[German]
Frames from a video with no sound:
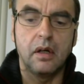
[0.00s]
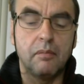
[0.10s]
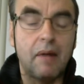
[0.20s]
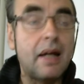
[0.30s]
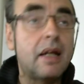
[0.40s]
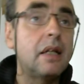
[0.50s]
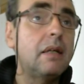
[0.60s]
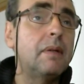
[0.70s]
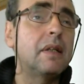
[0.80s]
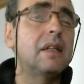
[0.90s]
Meine
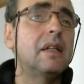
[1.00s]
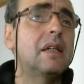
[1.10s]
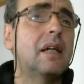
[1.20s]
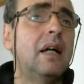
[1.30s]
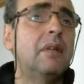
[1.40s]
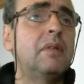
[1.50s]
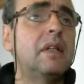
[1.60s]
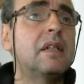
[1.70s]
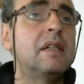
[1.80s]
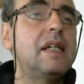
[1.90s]
Lieben, ich kann
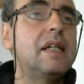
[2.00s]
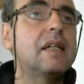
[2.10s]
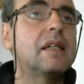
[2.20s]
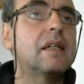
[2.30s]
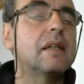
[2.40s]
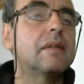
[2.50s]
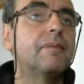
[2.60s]
mich nicht